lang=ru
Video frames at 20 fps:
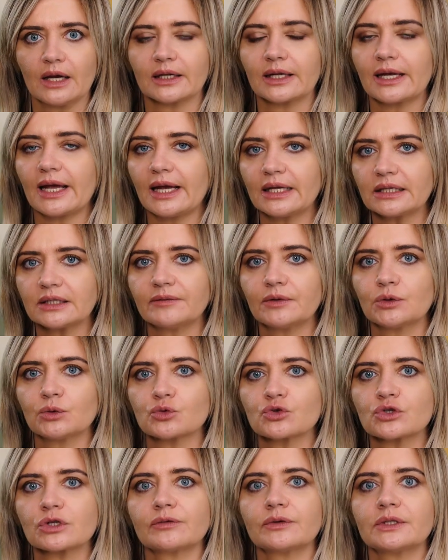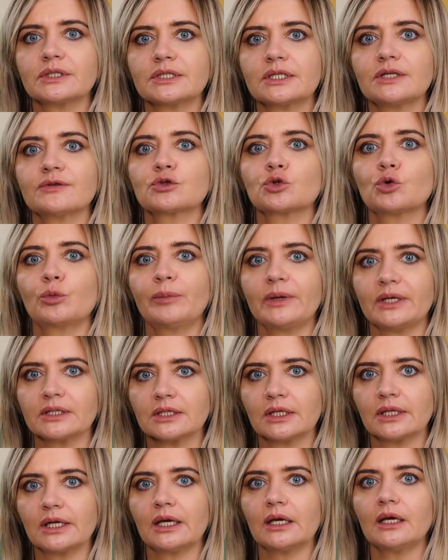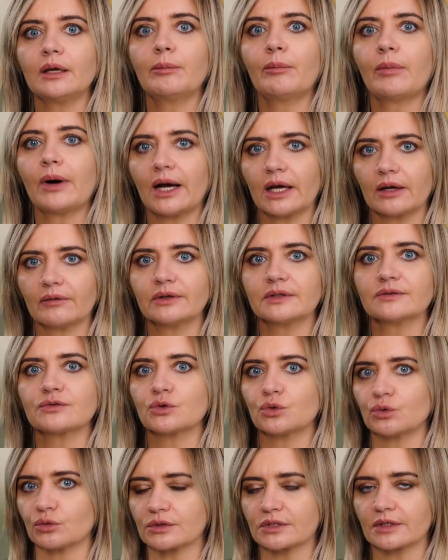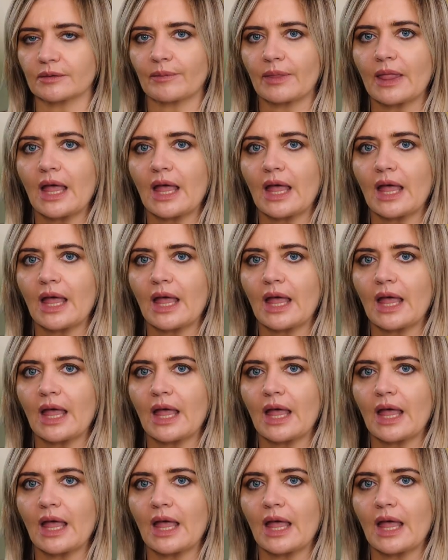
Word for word: Для этого нужно внести вступительные и паевые взносы.